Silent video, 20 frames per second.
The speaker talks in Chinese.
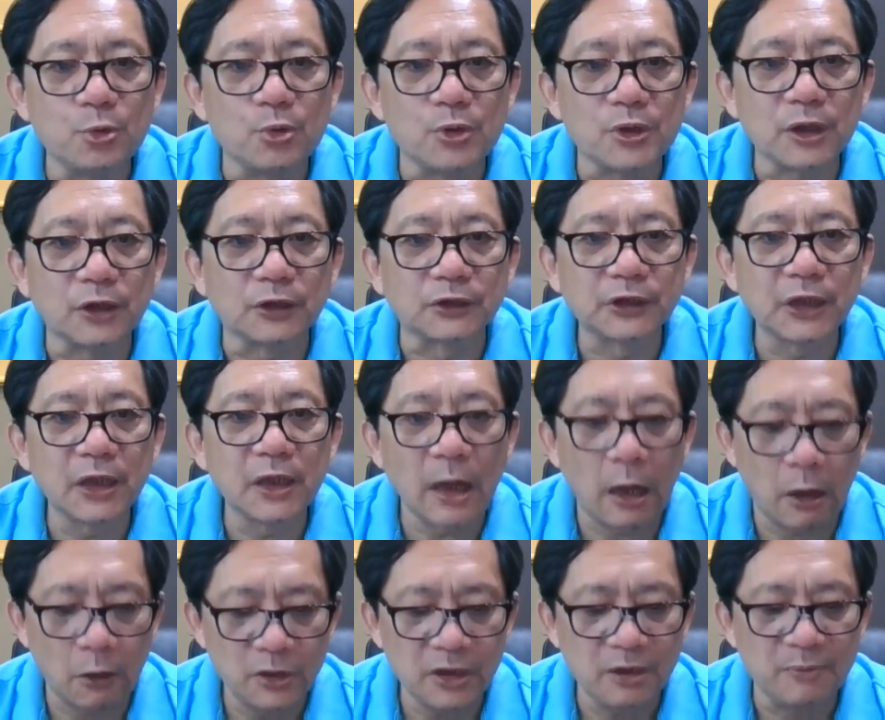女性身
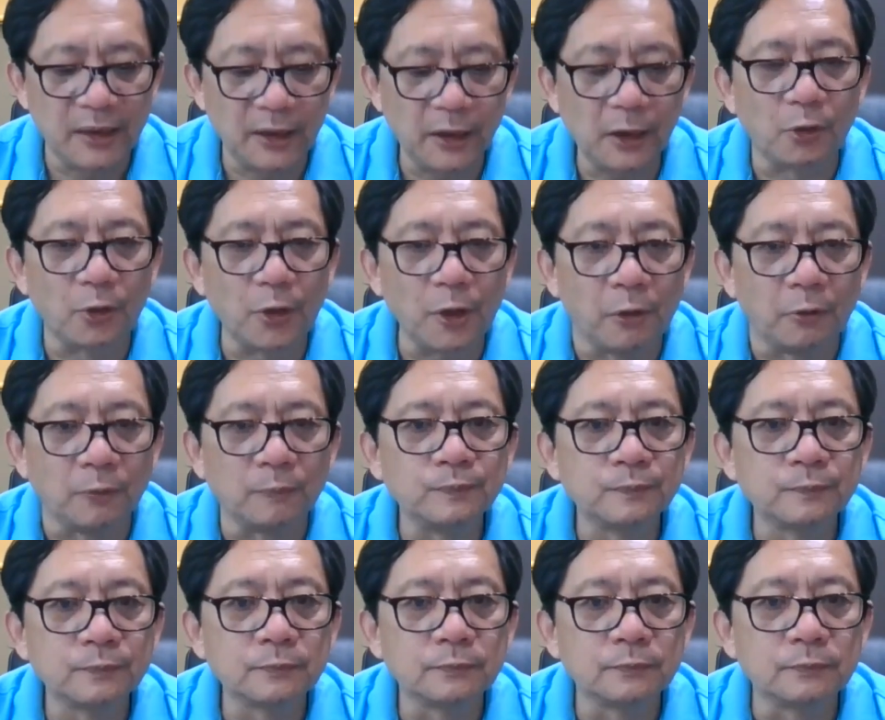高一米六六，
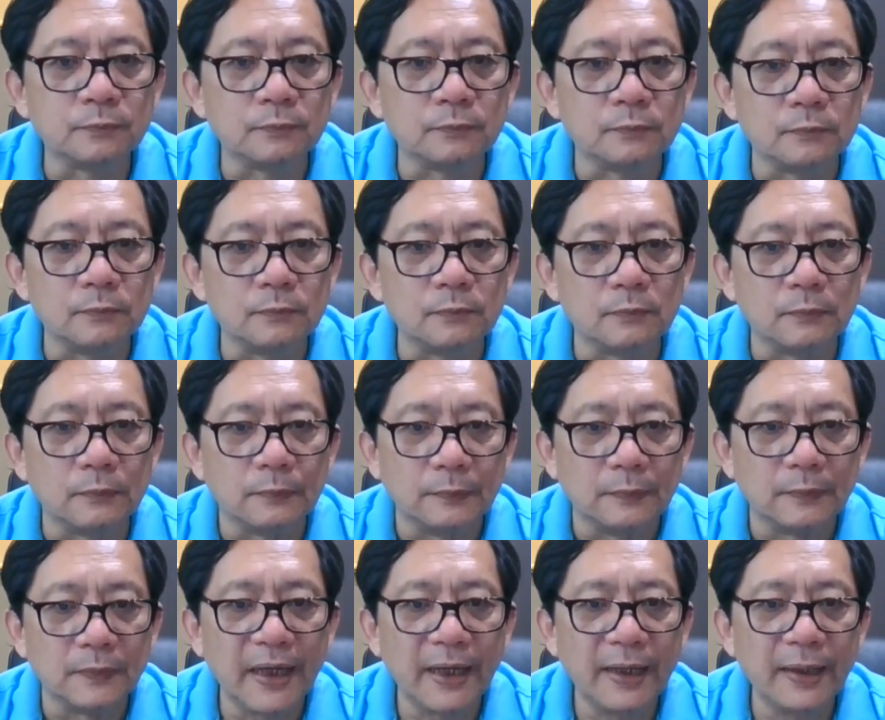
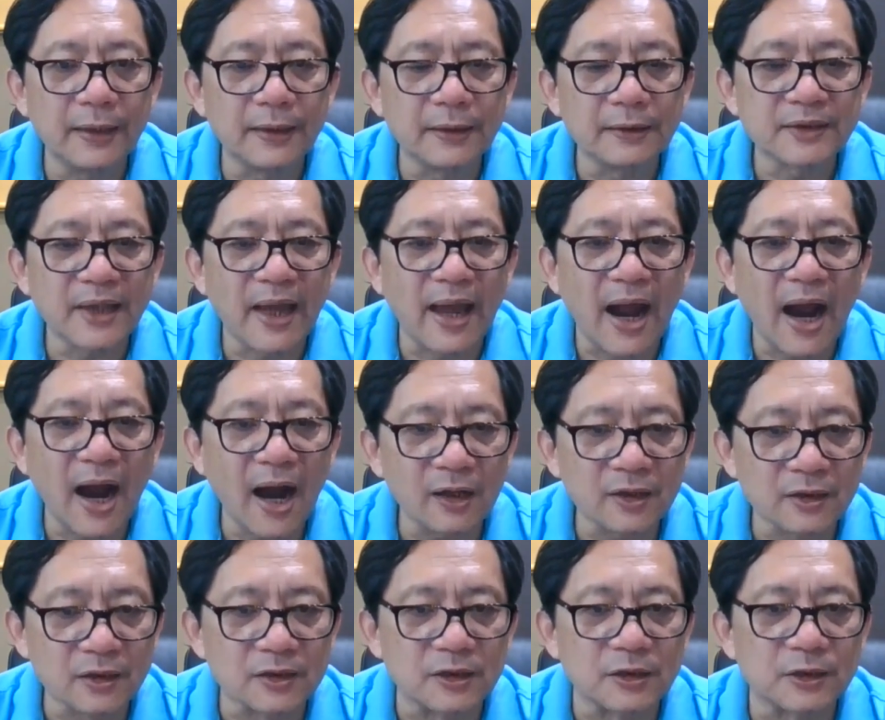年龄在
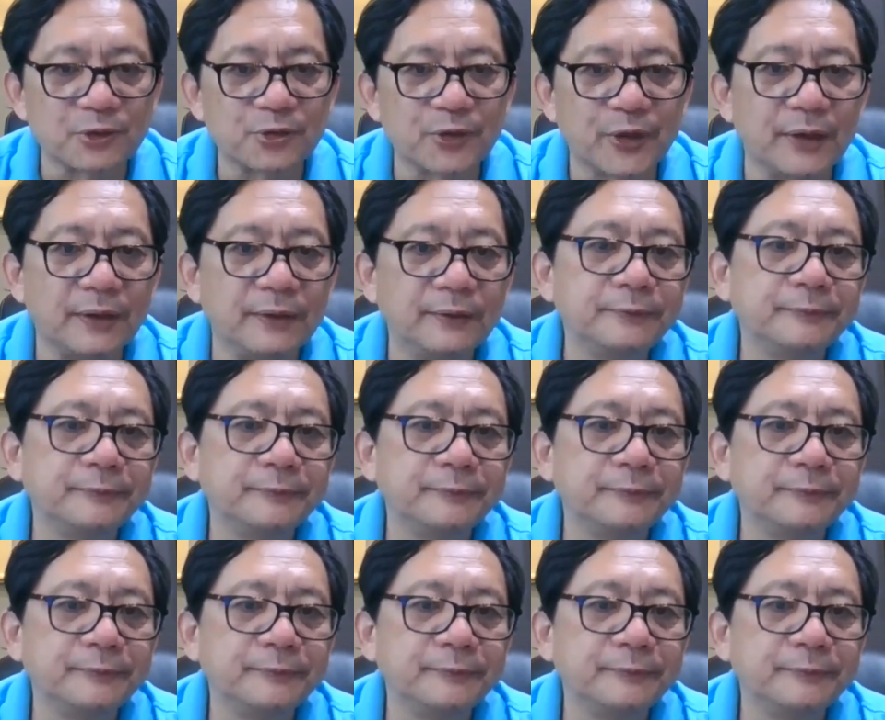二十几岁，